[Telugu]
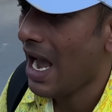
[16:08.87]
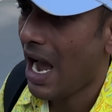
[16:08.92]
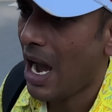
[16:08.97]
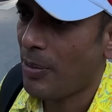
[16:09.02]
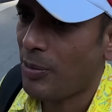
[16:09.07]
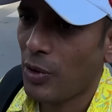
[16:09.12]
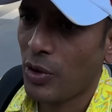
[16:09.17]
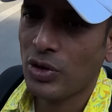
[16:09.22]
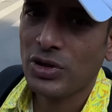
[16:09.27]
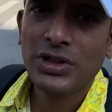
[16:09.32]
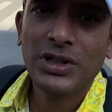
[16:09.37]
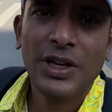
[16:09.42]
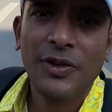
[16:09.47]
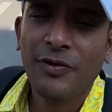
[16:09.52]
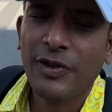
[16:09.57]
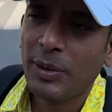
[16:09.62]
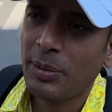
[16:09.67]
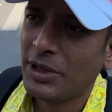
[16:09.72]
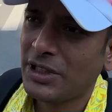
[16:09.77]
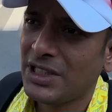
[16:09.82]
ఆ పోలీస్తో
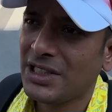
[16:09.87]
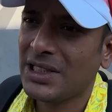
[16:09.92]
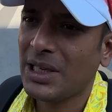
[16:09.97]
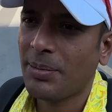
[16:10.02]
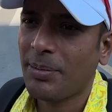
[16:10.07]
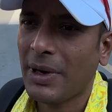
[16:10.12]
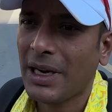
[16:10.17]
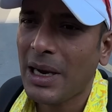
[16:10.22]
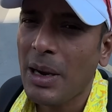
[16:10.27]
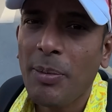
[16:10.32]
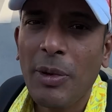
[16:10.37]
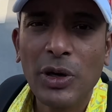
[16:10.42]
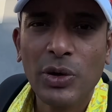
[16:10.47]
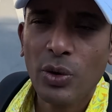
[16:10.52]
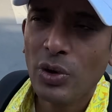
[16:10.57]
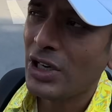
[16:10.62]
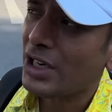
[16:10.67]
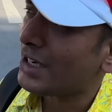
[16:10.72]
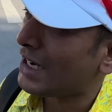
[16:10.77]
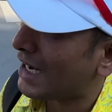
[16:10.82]
ఇన్ఫర్మేషన్ చెప్పాక
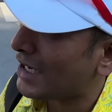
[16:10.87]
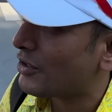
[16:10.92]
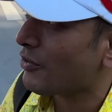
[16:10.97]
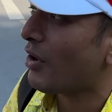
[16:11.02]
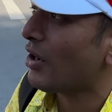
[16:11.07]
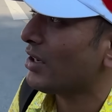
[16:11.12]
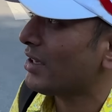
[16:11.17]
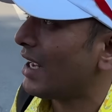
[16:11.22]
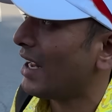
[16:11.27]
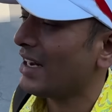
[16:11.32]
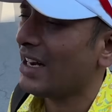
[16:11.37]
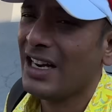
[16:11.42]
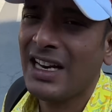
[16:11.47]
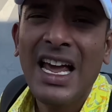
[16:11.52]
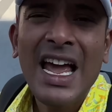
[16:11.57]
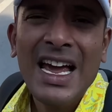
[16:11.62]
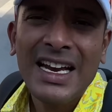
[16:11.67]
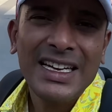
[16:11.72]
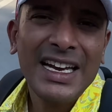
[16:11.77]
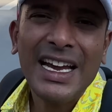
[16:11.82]
పట్టుకుని నైట్ వాళ్ళకి వెళ్ళాలి
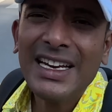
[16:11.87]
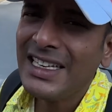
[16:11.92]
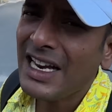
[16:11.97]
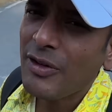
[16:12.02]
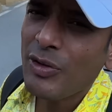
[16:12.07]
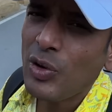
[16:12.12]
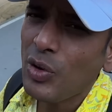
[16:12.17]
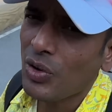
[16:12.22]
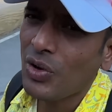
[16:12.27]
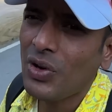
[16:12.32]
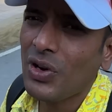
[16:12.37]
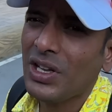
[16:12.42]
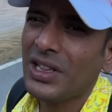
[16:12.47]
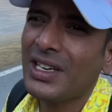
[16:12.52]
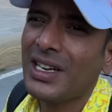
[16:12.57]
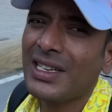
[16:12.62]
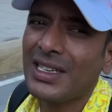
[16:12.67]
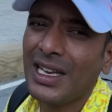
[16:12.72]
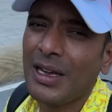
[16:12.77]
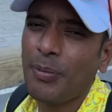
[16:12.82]
నైట్ ఎవరు ఉండరు
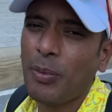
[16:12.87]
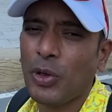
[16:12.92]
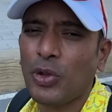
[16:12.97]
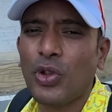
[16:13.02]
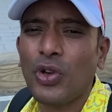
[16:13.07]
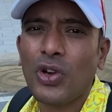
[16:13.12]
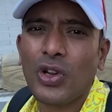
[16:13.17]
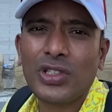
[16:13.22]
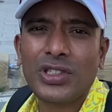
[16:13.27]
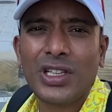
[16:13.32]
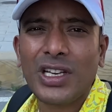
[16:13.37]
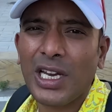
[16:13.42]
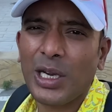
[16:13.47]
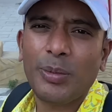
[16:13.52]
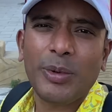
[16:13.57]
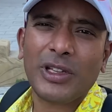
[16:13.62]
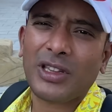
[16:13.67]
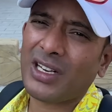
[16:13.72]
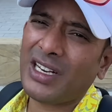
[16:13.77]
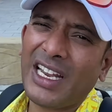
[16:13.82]
ఎందుకంటే పొద్దున్న వస్తారు
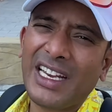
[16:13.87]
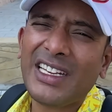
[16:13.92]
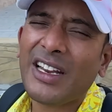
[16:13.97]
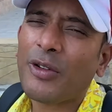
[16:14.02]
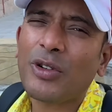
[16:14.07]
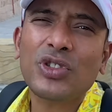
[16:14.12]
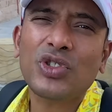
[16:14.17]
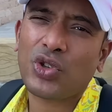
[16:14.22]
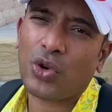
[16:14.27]
వెళ్ళిపోతారు నైట్ ఎవరు